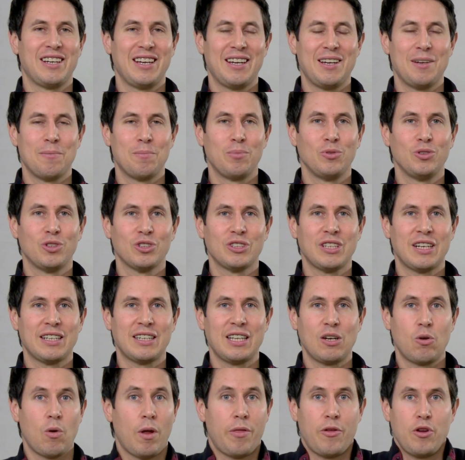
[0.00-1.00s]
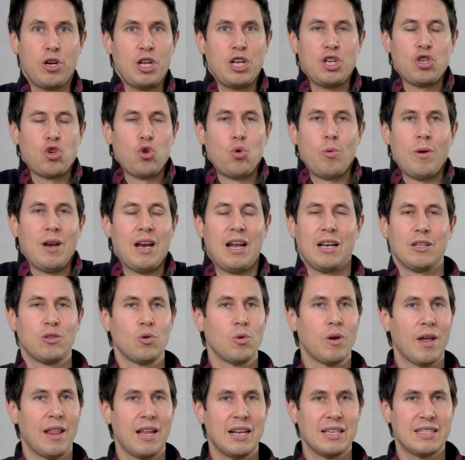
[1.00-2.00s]
eh, puntos de articulación y sube la
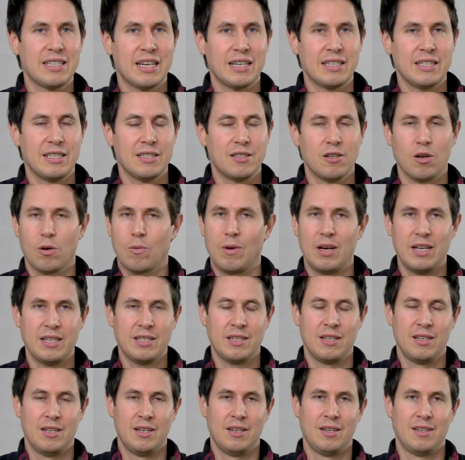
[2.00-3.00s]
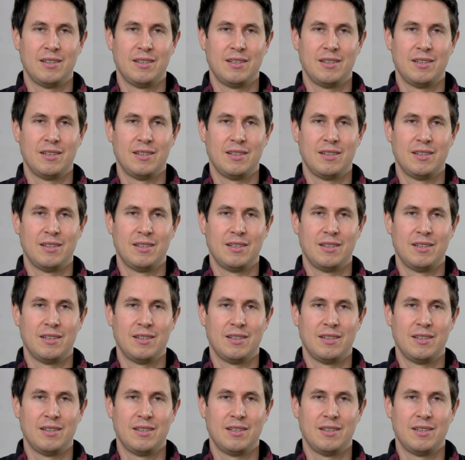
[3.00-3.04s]
altura del chasis, lo cual es